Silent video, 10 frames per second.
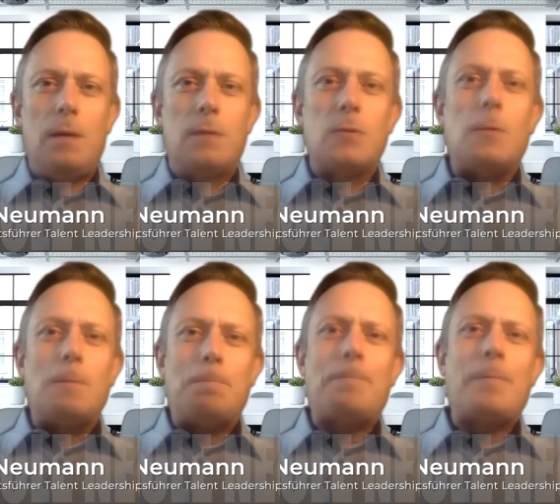So,
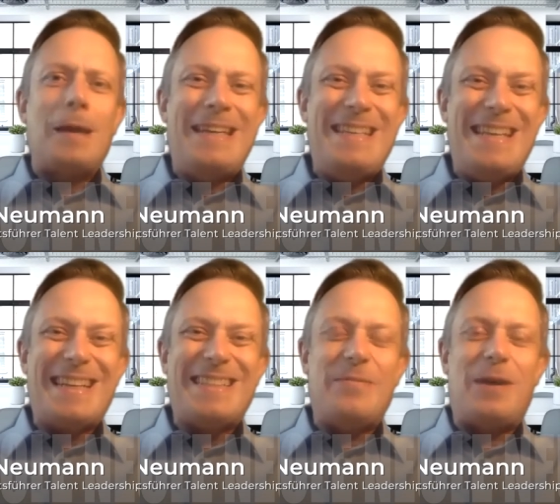die
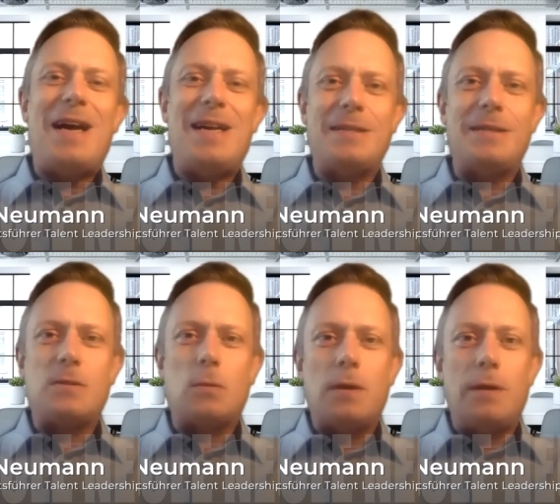nackte Wahrheit ist,
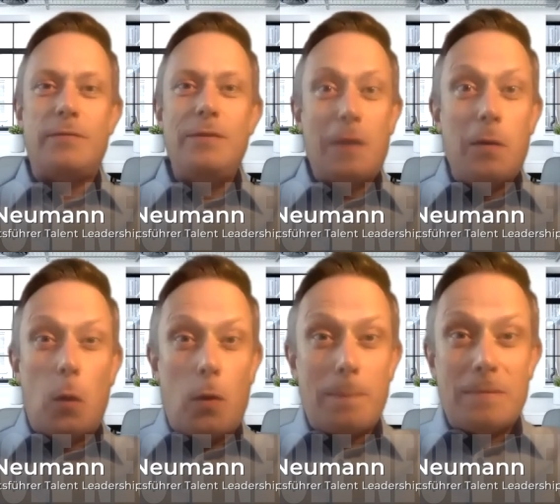oder wie wir in
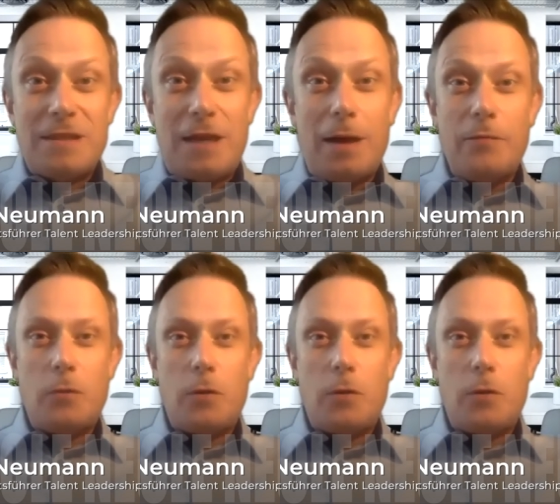Norden sagen
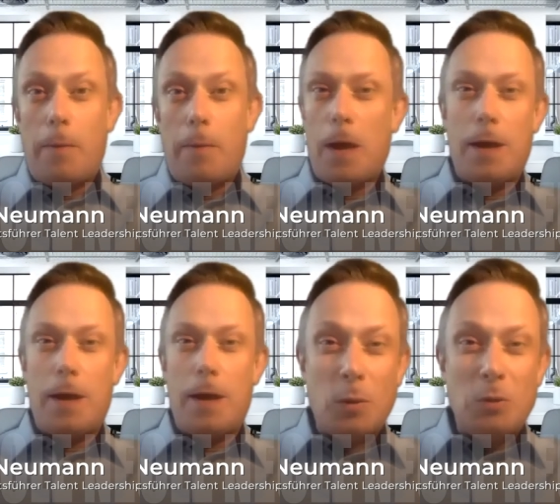würden,
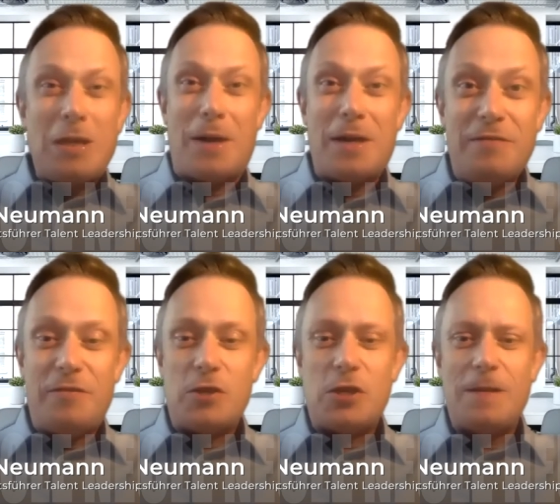ähm, Butter bei die
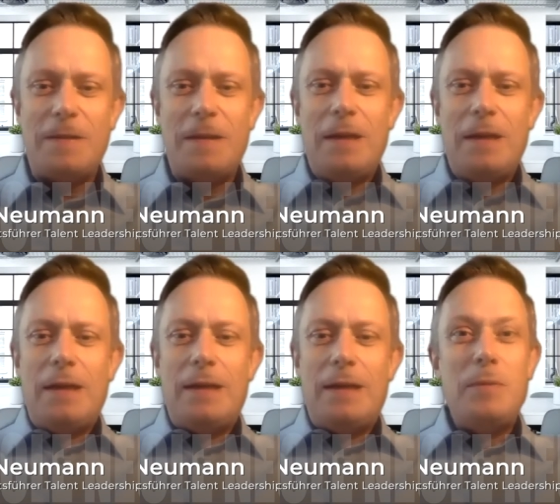Fische,
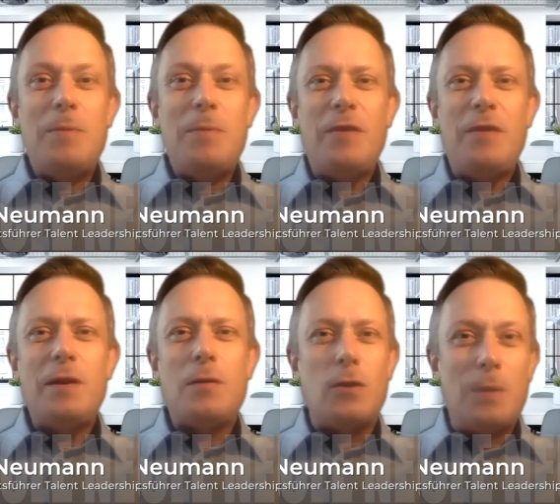ähm, ihr
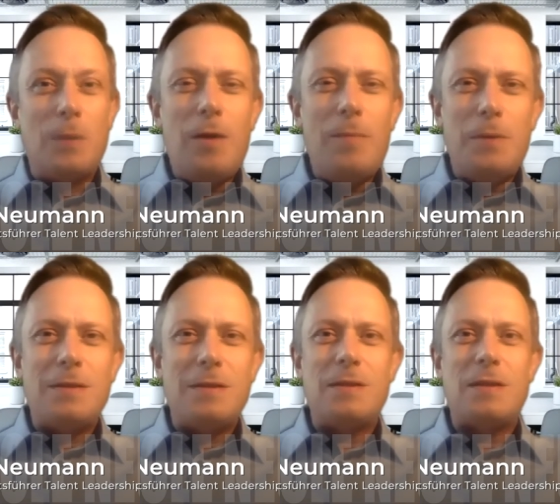befindet euch mit eurem
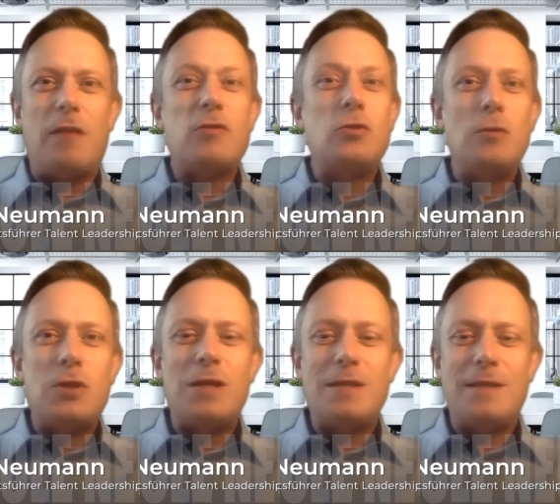Business auf
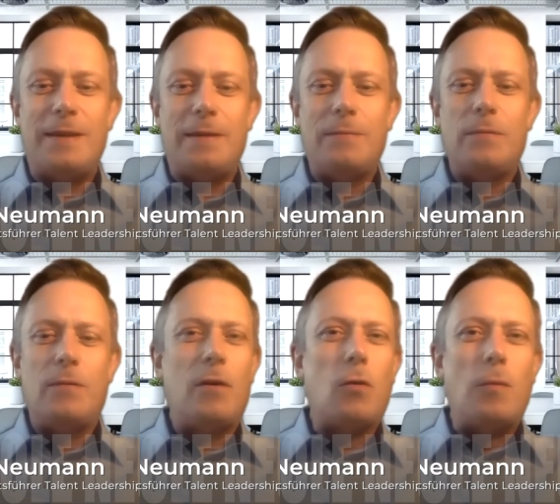stürmischer See.
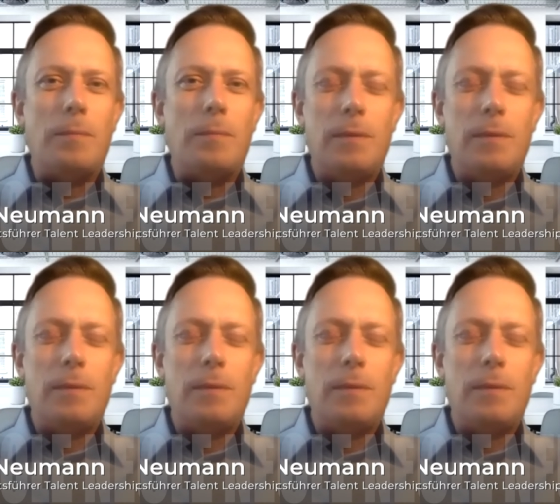Warum?